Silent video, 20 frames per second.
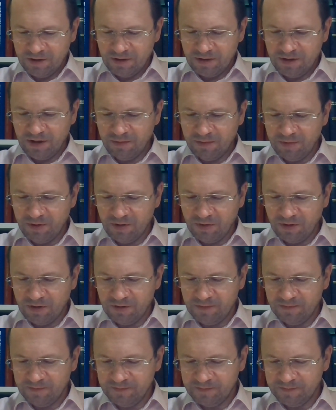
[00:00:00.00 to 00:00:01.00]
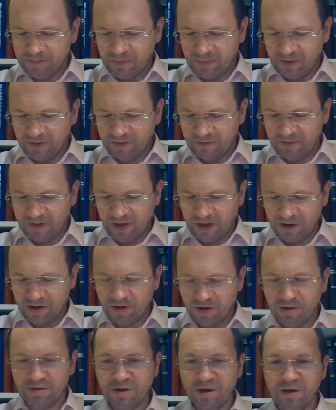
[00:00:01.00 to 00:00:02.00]
nie było w
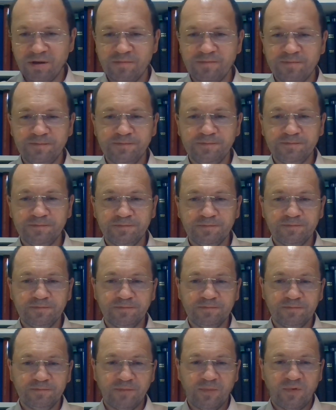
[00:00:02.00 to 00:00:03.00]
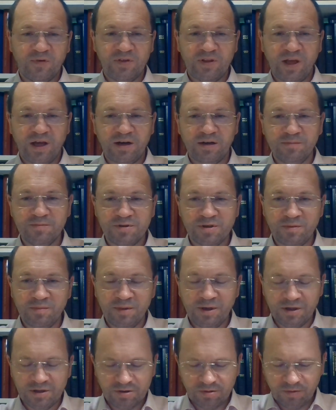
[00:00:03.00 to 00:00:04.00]
zakonie, w Starym
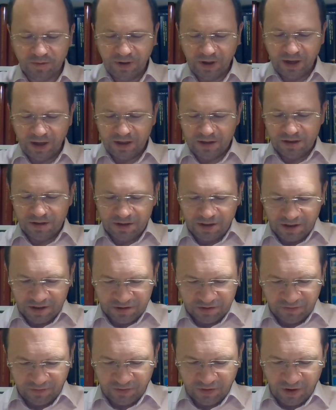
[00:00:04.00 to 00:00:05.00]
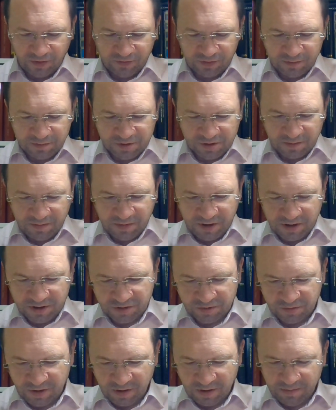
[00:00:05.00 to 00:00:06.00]
Przymierzu, ani też w Nowym
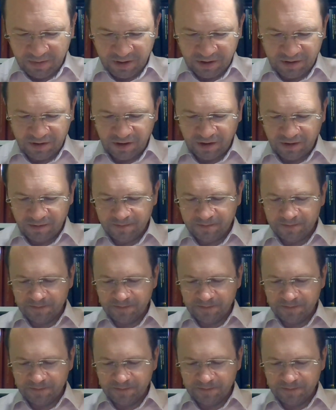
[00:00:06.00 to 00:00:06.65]
Przymierzu nie będzie.